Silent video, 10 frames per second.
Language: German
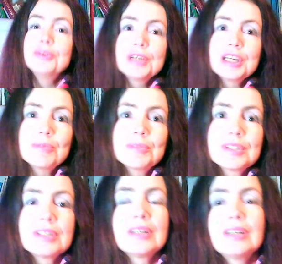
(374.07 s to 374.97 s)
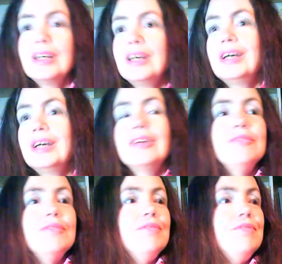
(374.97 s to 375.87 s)
lebst,
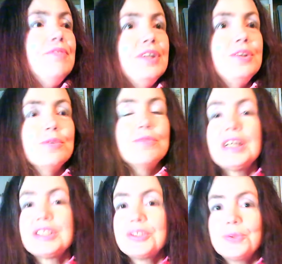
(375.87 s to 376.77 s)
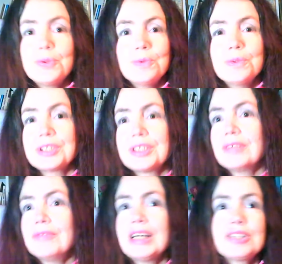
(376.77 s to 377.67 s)
wie du, was du tust,
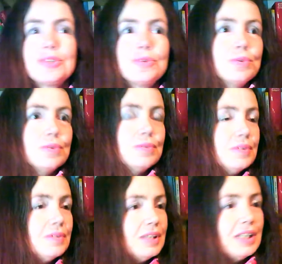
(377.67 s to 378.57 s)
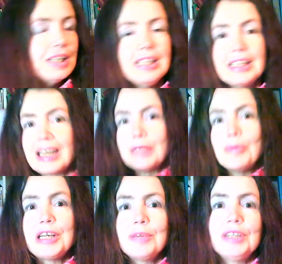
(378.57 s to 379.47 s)
was du in deinem
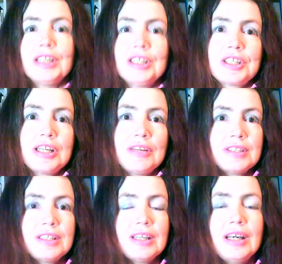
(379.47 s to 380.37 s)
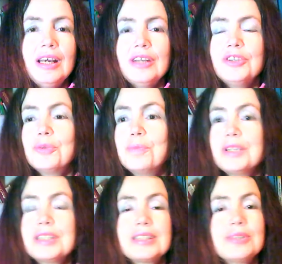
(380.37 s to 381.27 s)
Leben erschaffst. Du
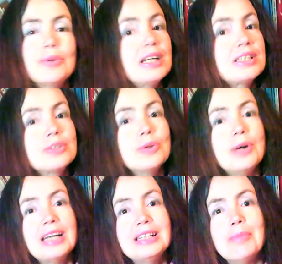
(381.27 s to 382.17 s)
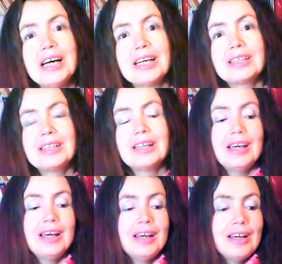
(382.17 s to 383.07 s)
bist, du hast so eine Macht.
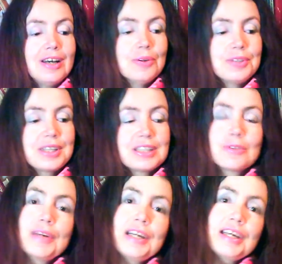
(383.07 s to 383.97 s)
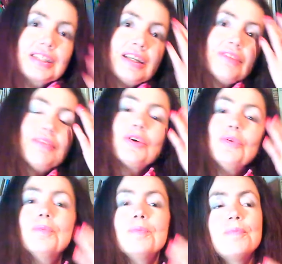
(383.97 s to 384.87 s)
Und jetzt überleg dir,
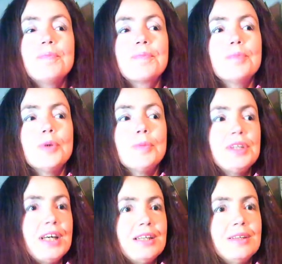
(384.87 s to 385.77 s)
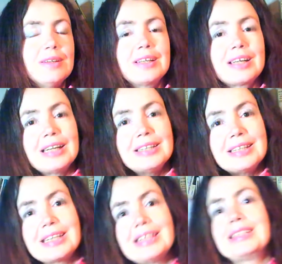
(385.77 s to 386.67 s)
warum momentan, gerade
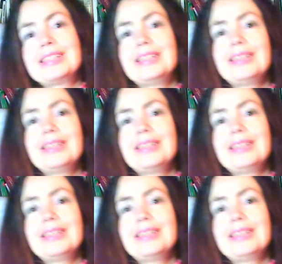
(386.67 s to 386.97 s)
jetzt,